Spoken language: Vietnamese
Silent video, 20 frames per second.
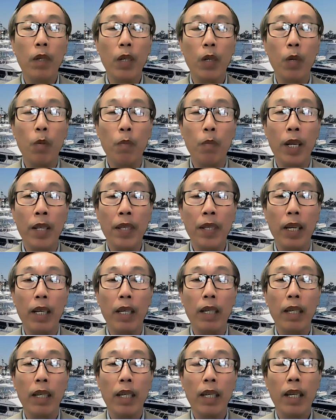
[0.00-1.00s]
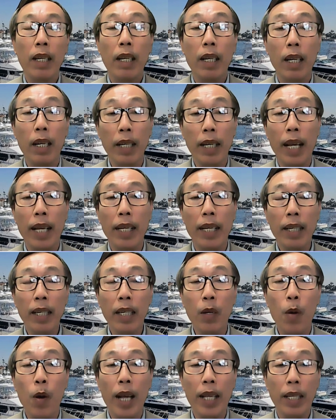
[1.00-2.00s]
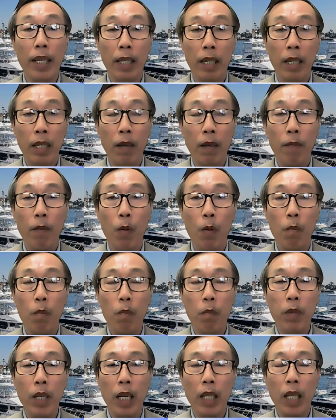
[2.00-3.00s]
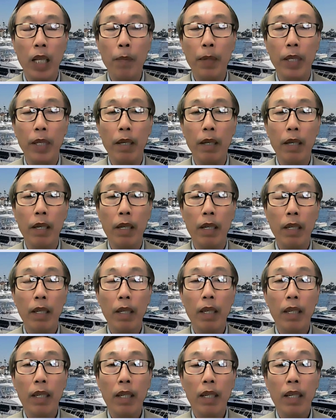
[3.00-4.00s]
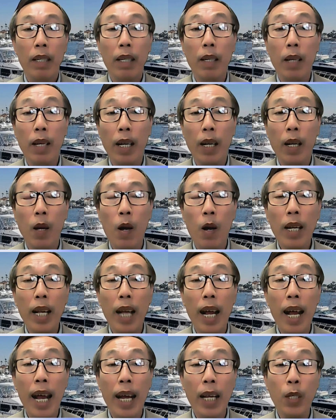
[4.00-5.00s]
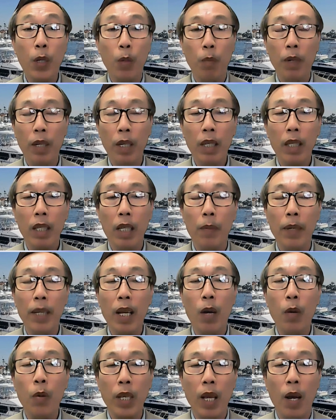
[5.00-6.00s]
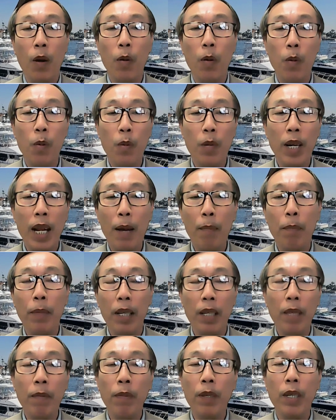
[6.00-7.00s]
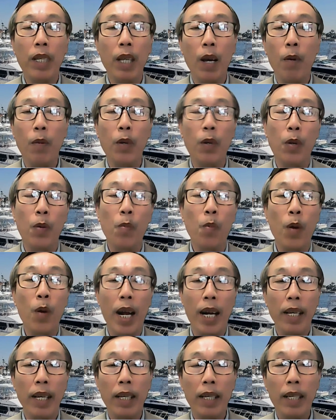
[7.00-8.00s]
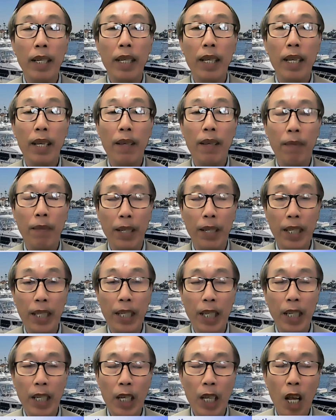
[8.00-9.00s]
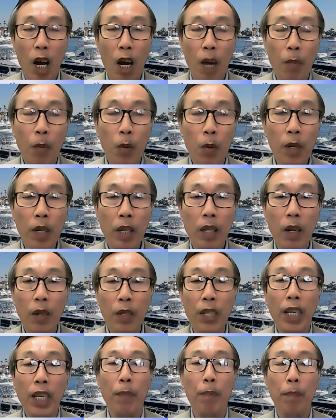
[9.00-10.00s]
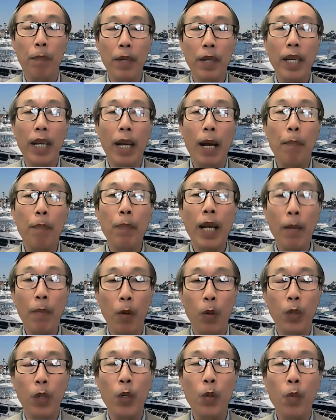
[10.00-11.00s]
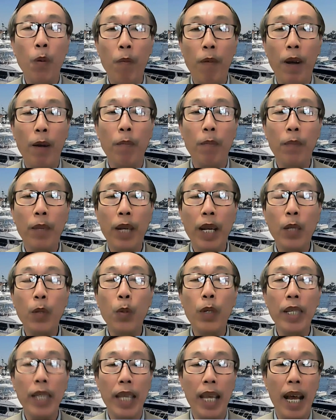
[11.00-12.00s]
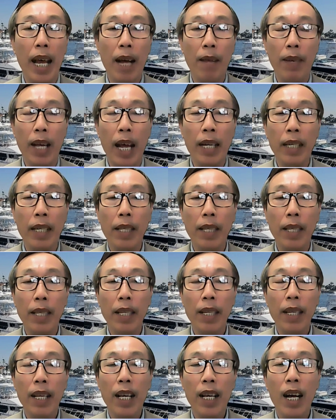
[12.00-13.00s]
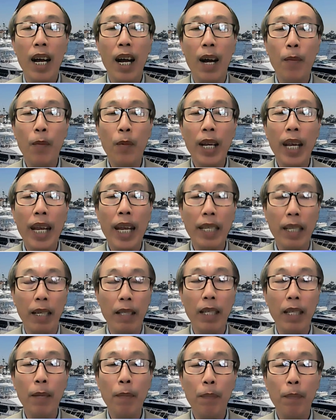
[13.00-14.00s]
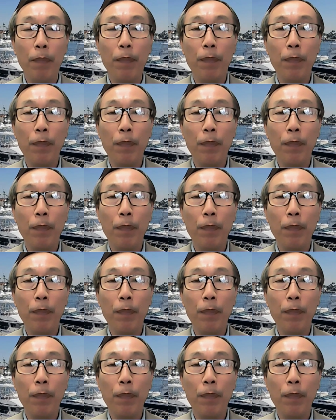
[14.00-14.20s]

cùng đến dự lần này thì ngoài những nước trong vùng tây thái bình dương có cả hai chục nước từ bên âu châu nam mỹ phi châu là cũng qua đó vì họ muốn có dịp gặp các bộ trưởng quốc phòng các chuyên gia về an ninh họ muốn nghe trực tiếp